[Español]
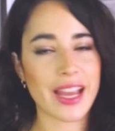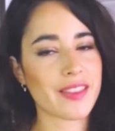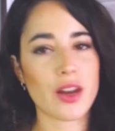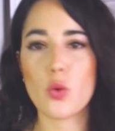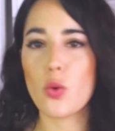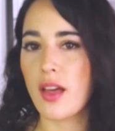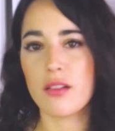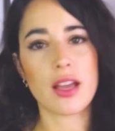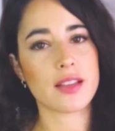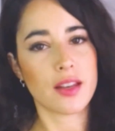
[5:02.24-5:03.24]
Hay que tener
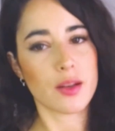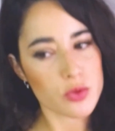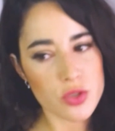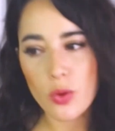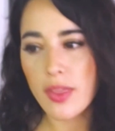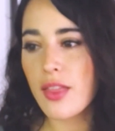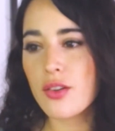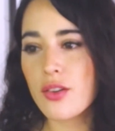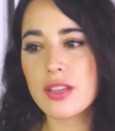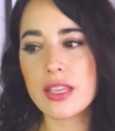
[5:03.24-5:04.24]
cuidado, hay que tener mucho
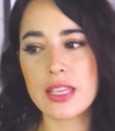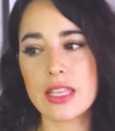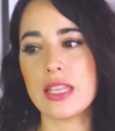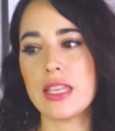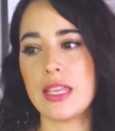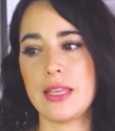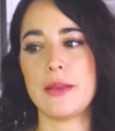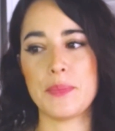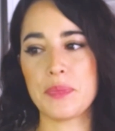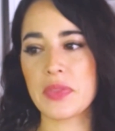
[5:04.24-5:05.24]
cuidado
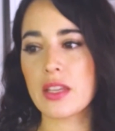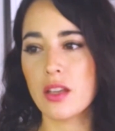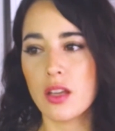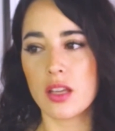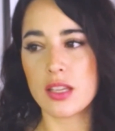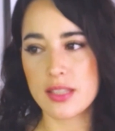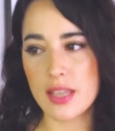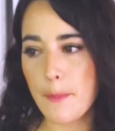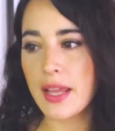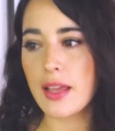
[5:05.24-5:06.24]
y,
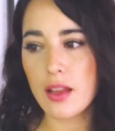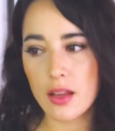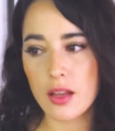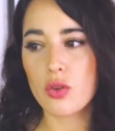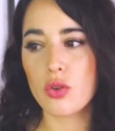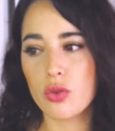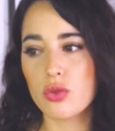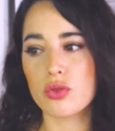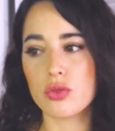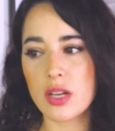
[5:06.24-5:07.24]
siempre
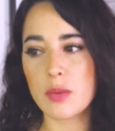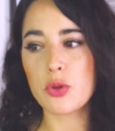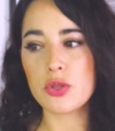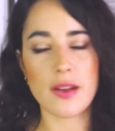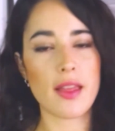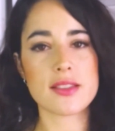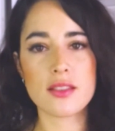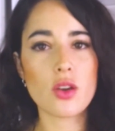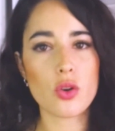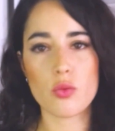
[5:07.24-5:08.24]
con responsabilidad de
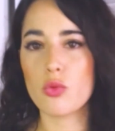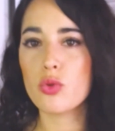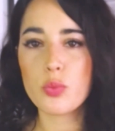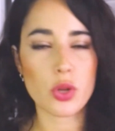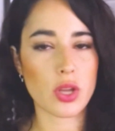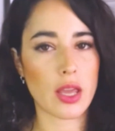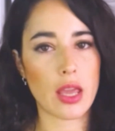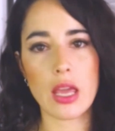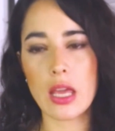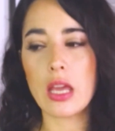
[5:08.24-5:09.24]
sentido común
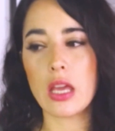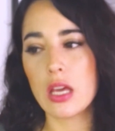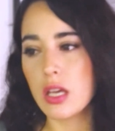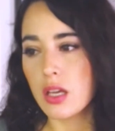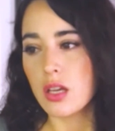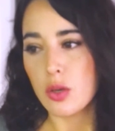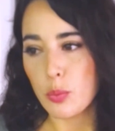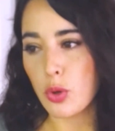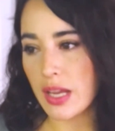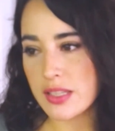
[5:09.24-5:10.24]
porque,
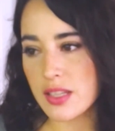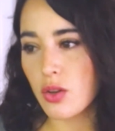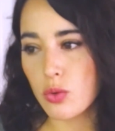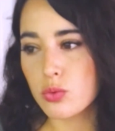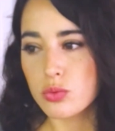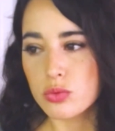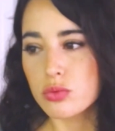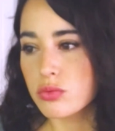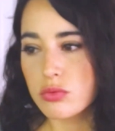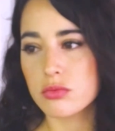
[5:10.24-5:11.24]
porque ha, sido
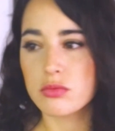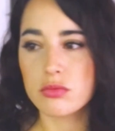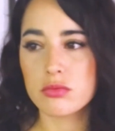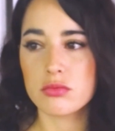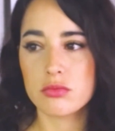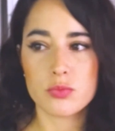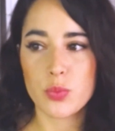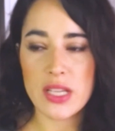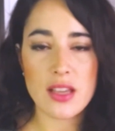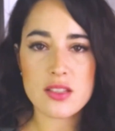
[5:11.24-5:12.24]
un,
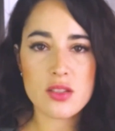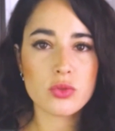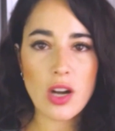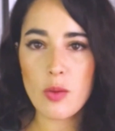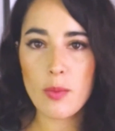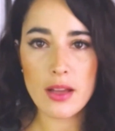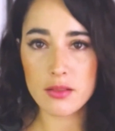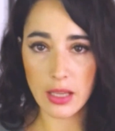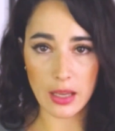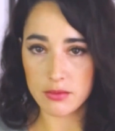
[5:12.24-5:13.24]
ha sido un trauma
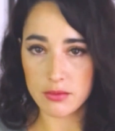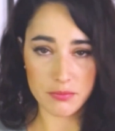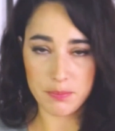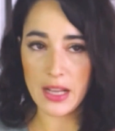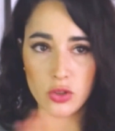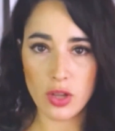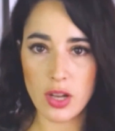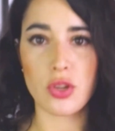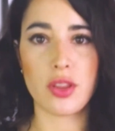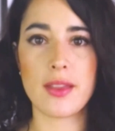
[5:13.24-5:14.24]
para toda
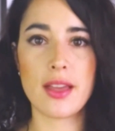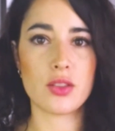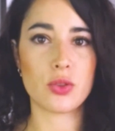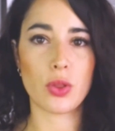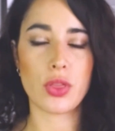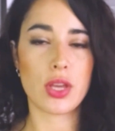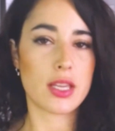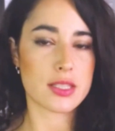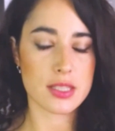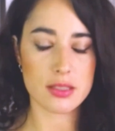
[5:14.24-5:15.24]
la sociedad.
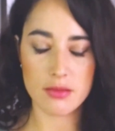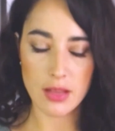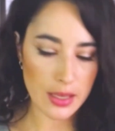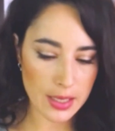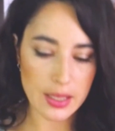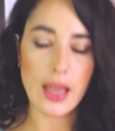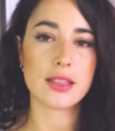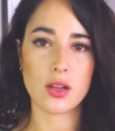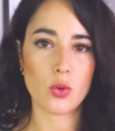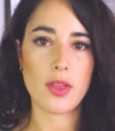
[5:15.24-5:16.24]
Entonces hay hay que
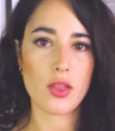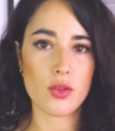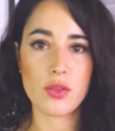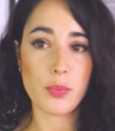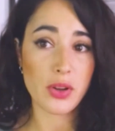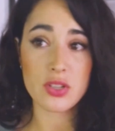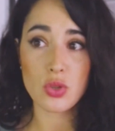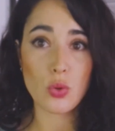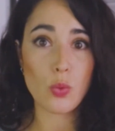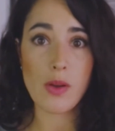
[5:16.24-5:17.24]
tener cuidado porque
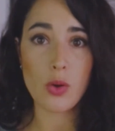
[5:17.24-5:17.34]
esto no vuelva